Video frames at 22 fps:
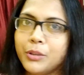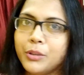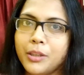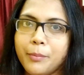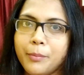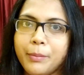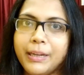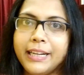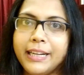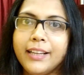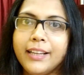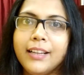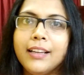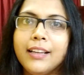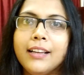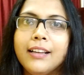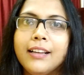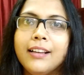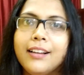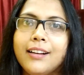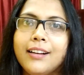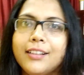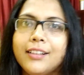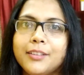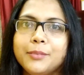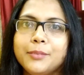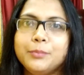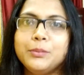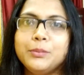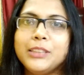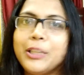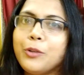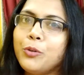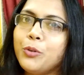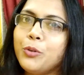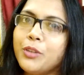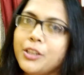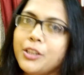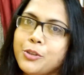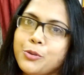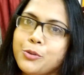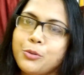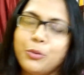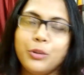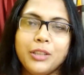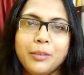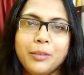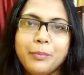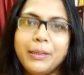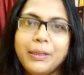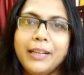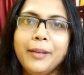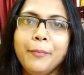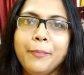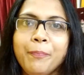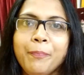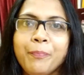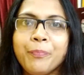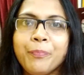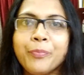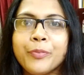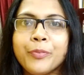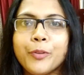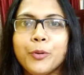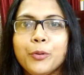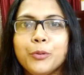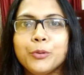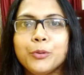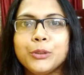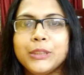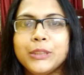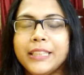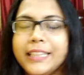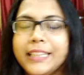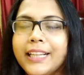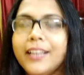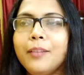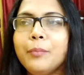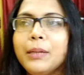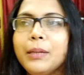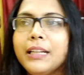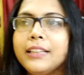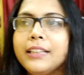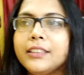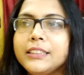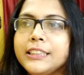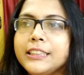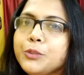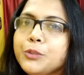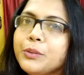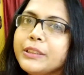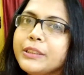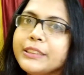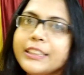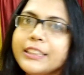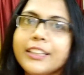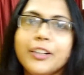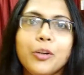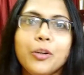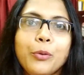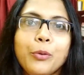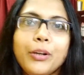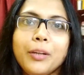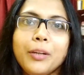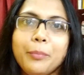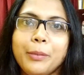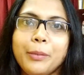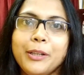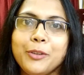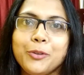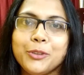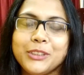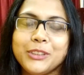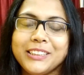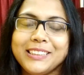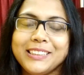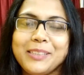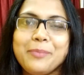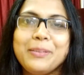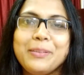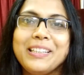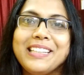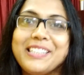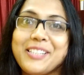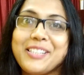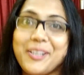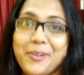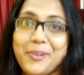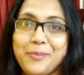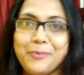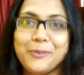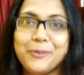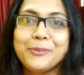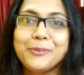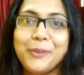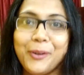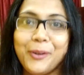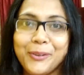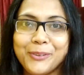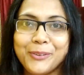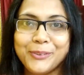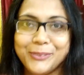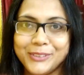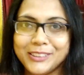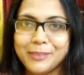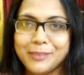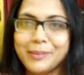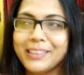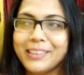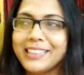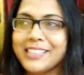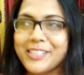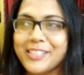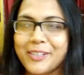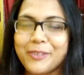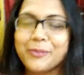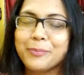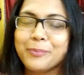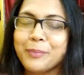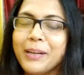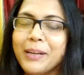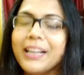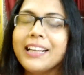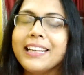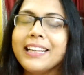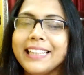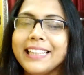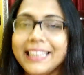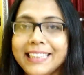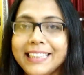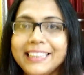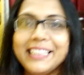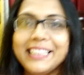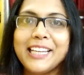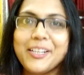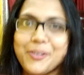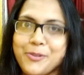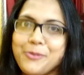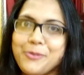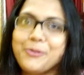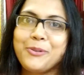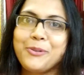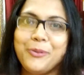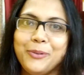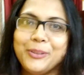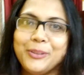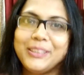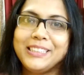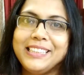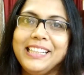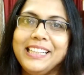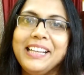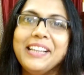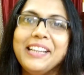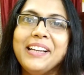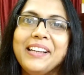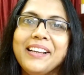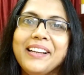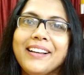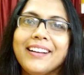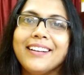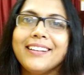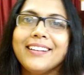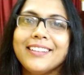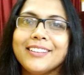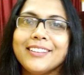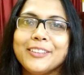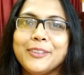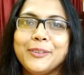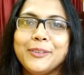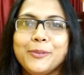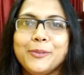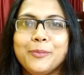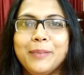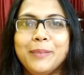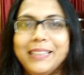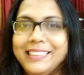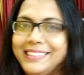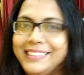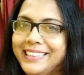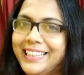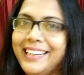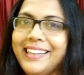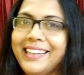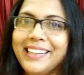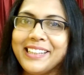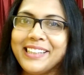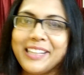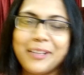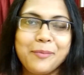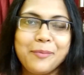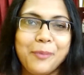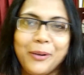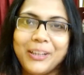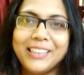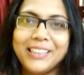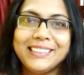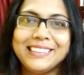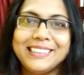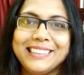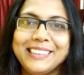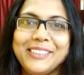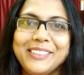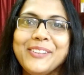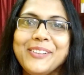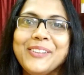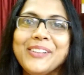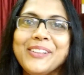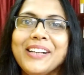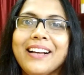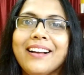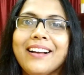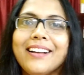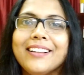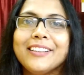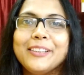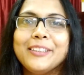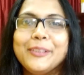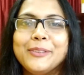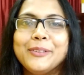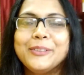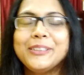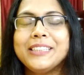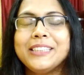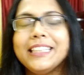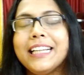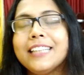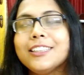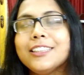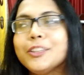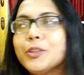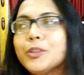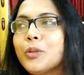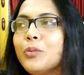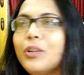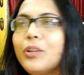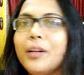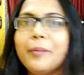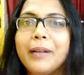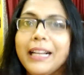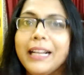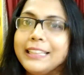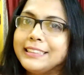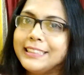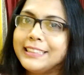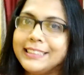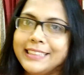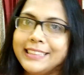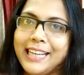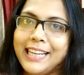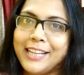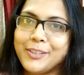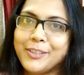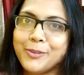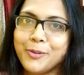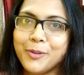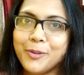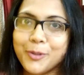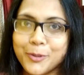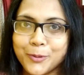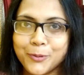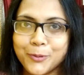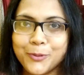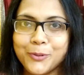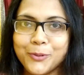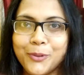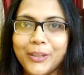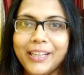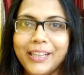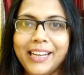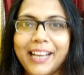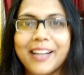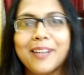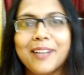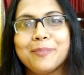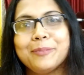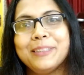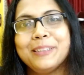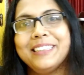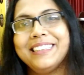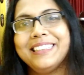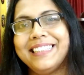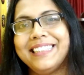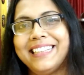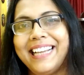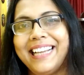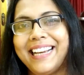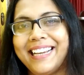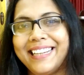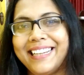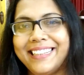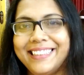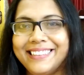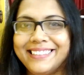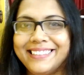হতে পারে যে কোনো কিছু হতে পারে তো সেটাই মানে সিচুয়েশনের উপর ডিপেন্ড করছে যে আমি কিসের ওপর ব্লগ করছি মানে কিসের কি দিয়ে শুট করছি তো ব্যাস এই এটাই বলার ছিল তো ঠিক আছে চলুন এবার আস্তে আস্তে কাজগুলো শুরু করি আর আপনাদেরকে দেখাই